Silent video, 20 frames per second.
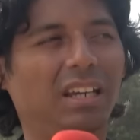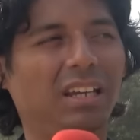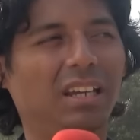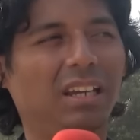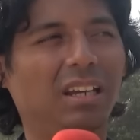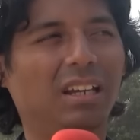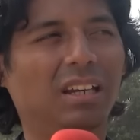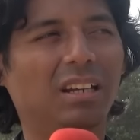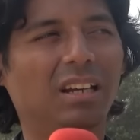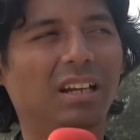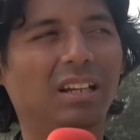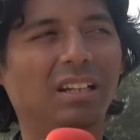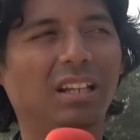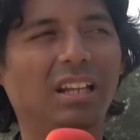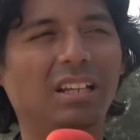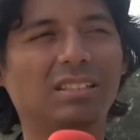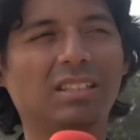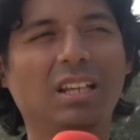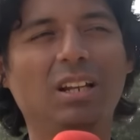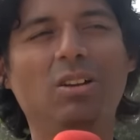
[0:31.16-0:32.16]
eh, en
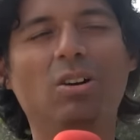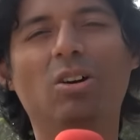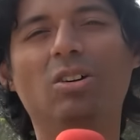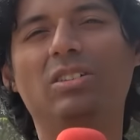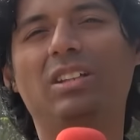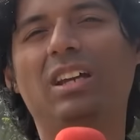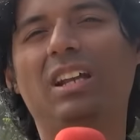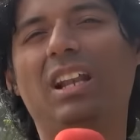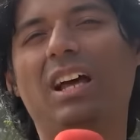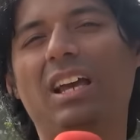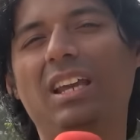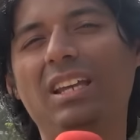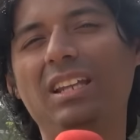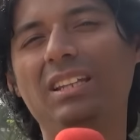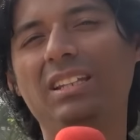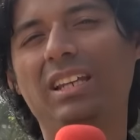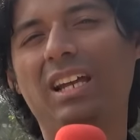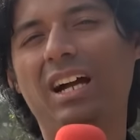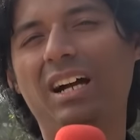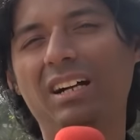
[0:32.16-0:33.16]
estilo de la
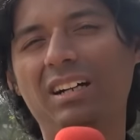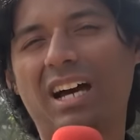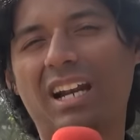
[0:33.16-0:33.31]
India,